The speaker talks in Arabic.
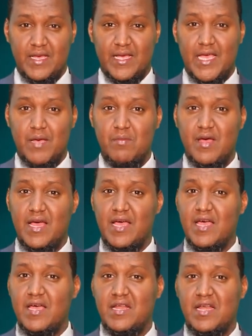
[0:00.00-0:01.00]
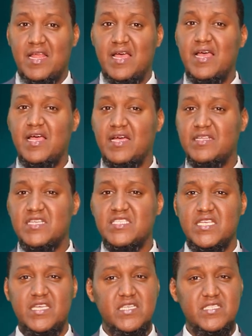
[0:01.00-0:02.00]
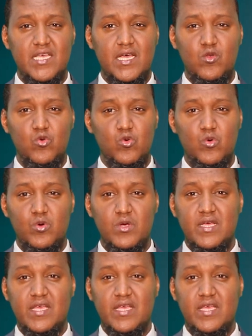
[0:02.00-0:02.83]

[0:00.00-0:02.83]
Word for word: كما لا أحد سيسأل